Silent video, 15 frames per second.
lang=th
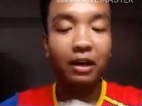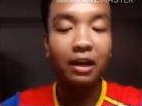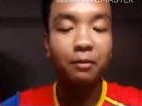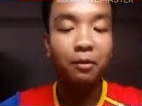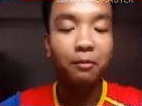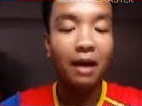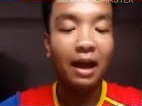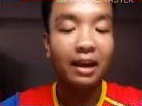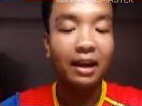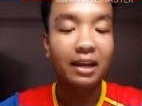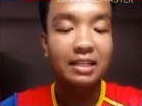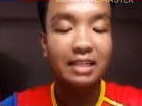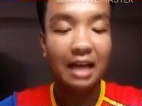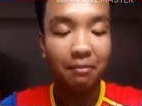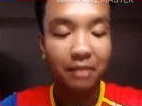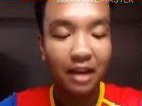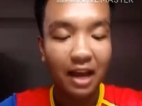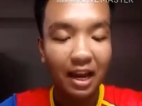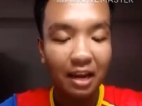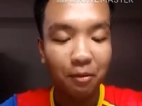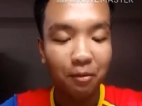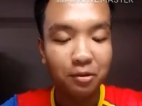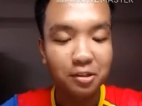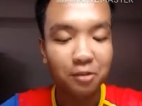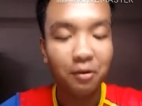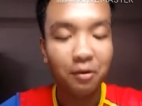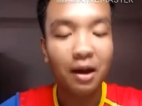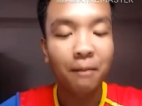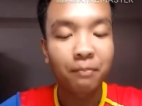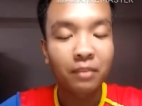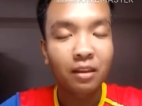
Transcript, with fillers: วันนั้นผมอ่านได้สามหน้าแล้วผมรู้สึกว่า